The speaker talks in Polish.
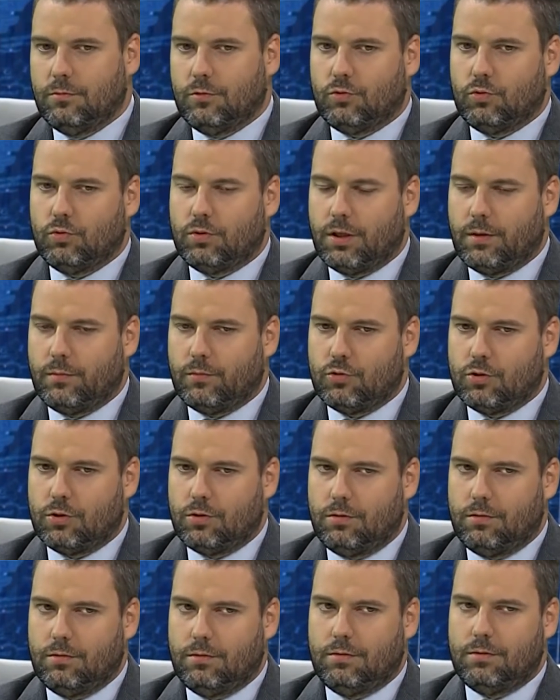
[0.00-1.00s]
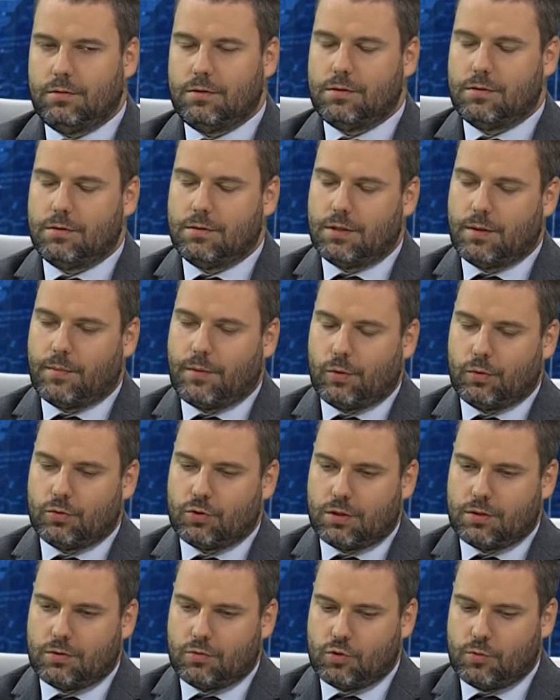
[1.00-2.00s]
no tutaj może mm, za mało
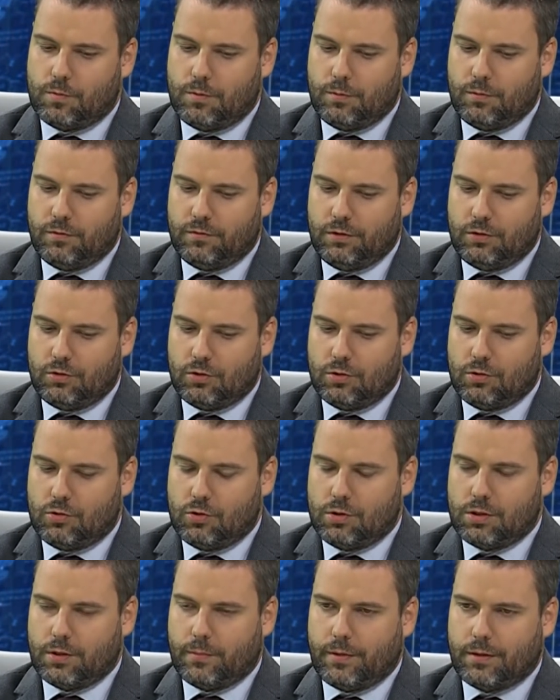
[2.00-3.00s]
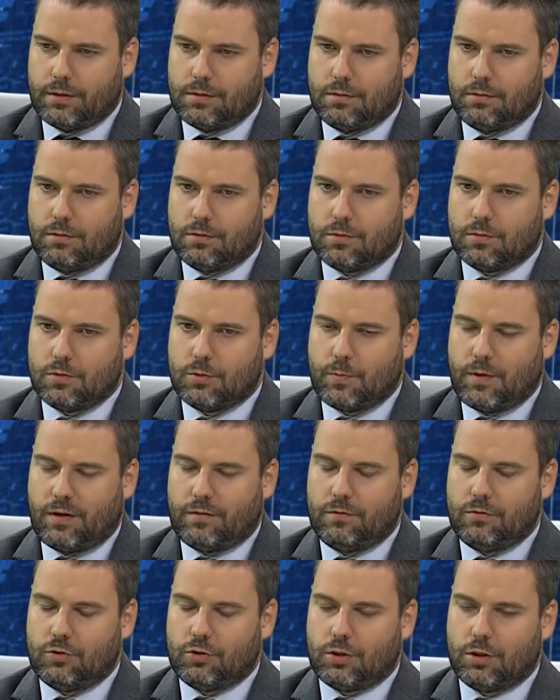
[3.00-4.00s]
czasu, żeby mówić, czy, czy za bardzo to są
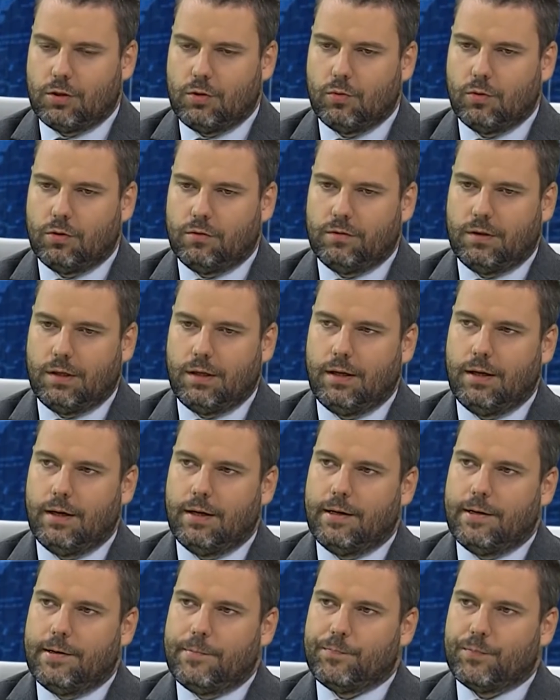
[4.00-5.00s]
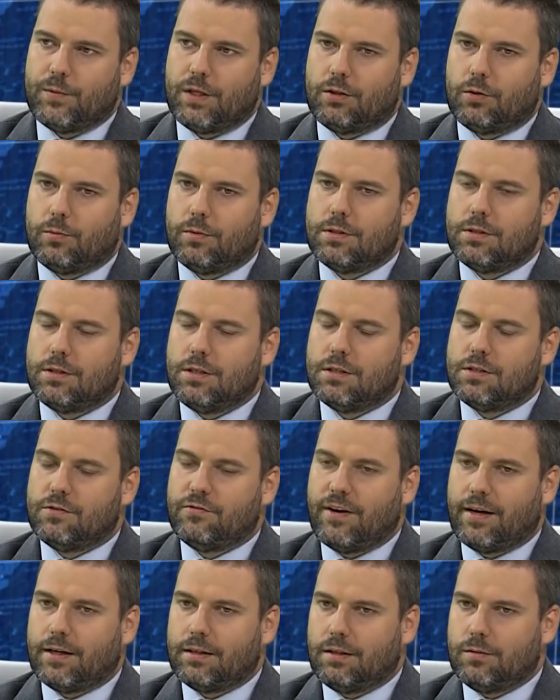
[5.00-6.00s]
sprawy szczegółowe. Natomiast jest
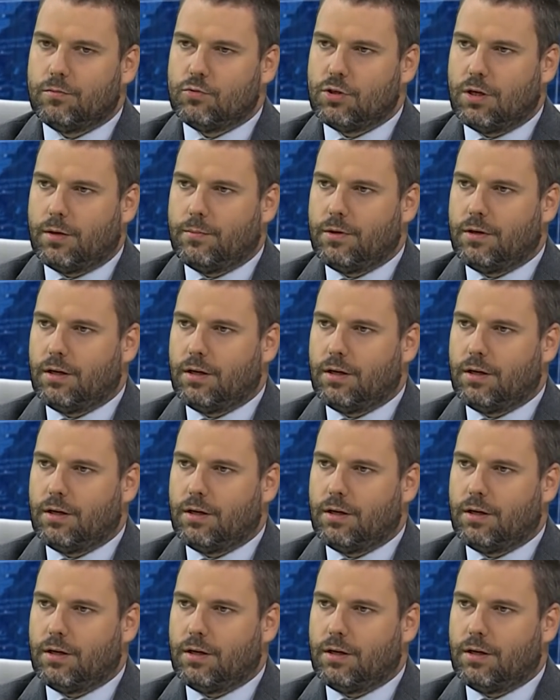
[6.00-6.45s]
faktem, że